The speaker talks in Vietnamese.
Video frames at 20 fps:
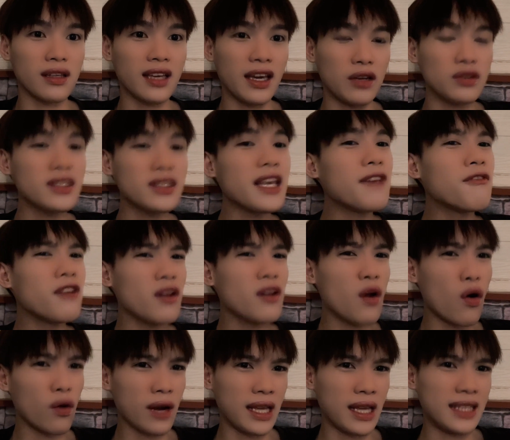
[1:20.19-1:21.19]
kiểu xem
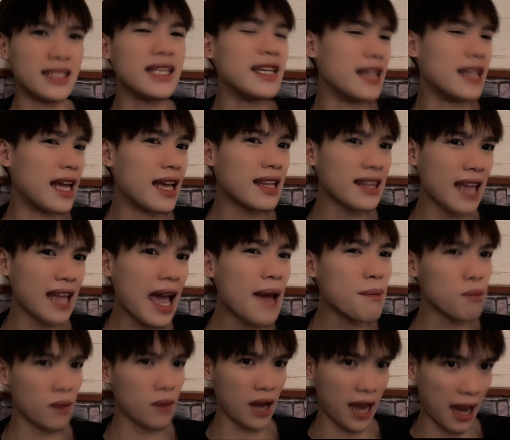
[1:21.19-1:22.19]
video này chỉ để tham
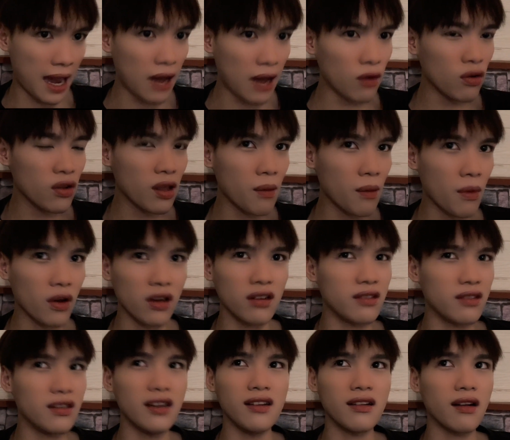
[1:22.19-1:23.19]
khảo thôi nha mọi
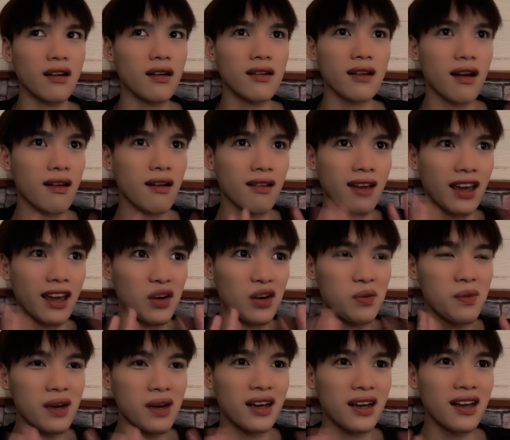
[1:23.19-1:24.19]
người đừng có kiểu
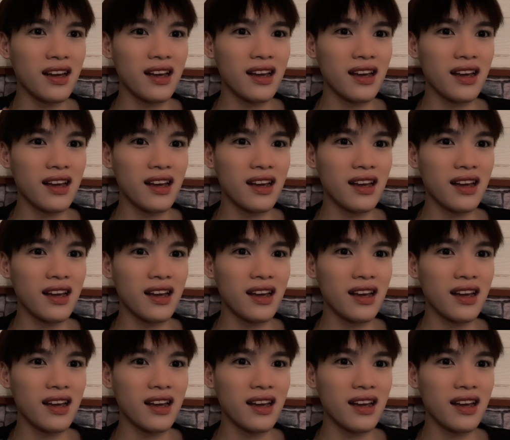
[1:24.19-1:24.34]
mà